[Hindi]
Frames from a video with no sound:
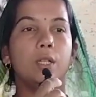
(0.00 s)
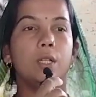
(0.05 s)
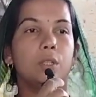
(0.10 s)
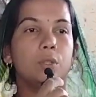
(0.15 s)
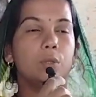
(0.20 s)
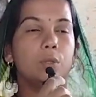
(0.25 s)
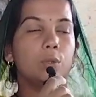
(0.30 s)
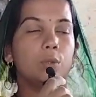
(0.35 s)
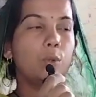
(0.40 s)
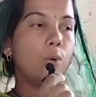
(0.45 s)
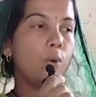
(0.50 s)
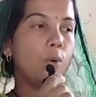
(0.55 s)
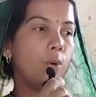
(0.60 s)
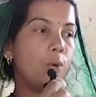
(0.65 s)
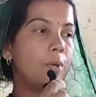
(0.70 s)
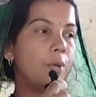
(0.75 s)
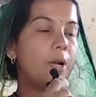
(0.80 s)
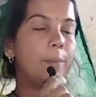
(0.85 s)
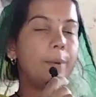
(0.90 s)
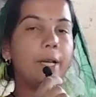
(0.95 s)
तो
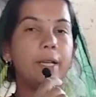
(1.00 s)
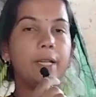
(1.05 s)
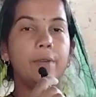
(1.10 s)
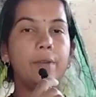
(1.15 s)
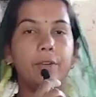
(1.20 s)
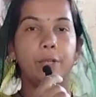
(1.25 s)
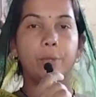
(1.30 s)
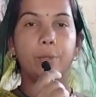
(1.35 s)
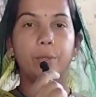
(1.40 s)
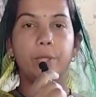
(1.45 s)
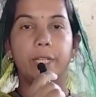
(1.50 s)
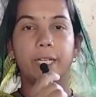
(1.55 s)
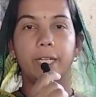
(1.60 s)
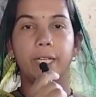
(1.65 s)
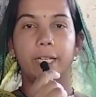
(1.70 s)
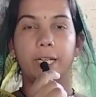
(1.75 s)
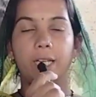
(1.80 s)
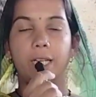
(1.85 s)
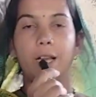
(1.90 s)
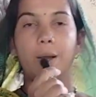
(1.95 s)
हमारी वीडियो देखने के लिए
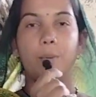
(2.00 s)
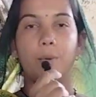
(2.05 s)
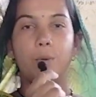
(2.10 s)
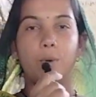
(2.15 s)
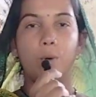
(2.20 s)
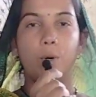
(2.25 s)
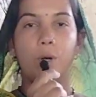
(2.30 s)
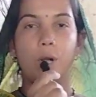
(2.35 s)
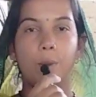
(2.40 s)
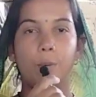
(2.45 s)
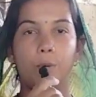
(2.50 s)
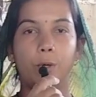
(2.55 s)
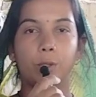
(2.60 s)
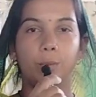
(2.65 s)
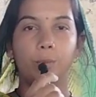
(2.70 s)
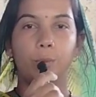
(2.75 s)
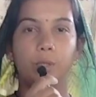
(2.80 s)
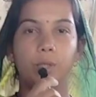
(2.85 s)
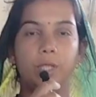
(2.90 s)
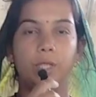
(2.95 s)
आप लोगों का बहुत
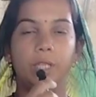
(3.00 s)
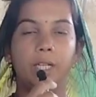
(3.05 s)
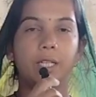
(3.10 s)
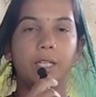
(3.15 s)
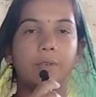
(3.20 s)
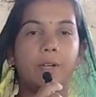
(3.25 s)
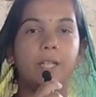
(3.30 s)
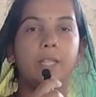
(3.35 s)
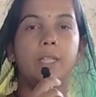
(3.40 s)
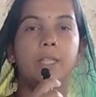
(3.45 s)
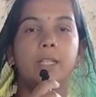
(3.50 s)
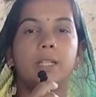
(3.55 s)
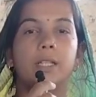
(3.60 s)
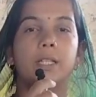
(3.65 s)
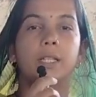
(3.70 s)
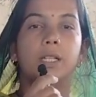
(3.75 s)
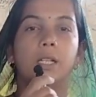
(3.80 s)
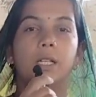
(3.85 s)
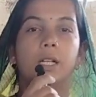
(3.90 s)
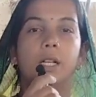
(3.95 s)
बहुत धन्यवाद
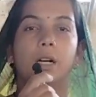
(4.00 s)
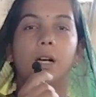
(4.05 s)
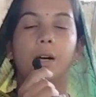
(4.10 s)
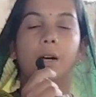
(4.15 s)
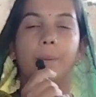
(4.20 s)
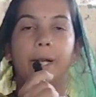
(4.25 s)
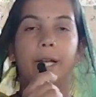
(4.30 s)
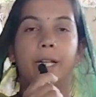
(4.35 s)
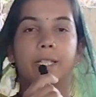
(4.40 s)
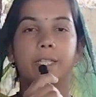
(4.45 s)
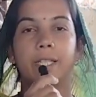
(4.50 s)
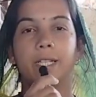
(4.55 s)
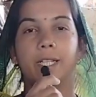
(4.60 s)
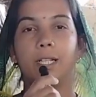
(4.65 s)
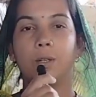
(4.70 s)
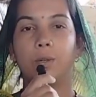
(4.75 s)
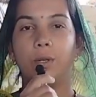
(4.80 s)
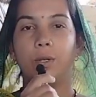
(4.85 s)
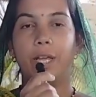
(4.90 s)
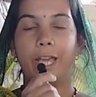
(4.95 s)
हमारे चैनल को
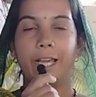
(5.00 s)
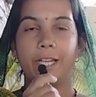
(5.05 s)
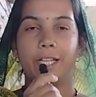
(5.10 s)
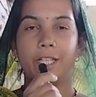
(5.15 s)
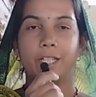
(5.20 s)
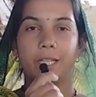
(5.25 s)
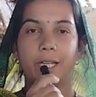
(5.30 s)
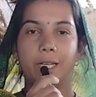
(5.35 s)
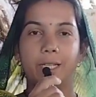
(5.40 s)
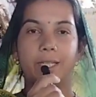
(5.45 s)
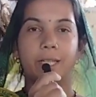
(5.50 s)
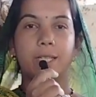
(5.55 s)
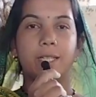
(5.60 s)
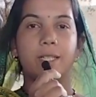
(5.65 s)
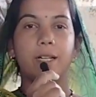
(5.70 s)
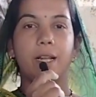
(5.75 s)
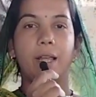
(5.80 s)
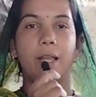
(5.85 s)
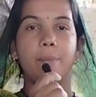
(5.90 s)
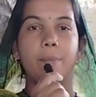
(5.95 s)
लाइक शेयर
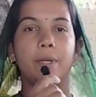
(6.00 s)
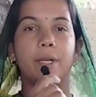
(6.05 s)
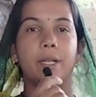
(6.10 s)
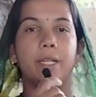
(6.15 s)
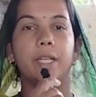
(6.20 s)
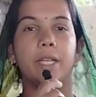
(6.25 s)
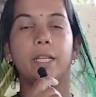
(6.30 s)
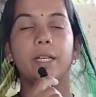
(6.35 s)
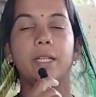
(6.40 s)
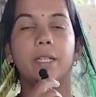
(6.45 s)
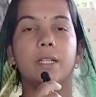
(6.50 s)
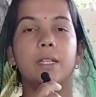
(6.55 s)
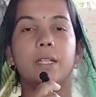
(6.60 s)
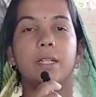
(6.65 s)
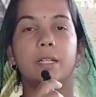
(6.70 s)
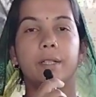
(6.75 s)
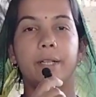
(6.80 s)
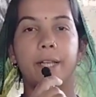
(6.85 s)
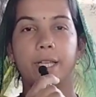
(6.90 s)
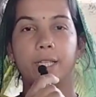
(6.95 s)
सब्सक्राइब करिए
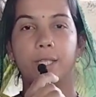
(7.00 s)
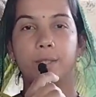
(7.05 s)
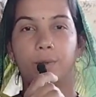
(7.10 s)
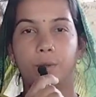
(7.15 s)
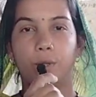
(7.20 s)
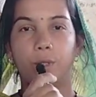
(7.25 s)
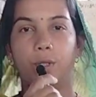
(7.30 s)
थैंक्स फॉर द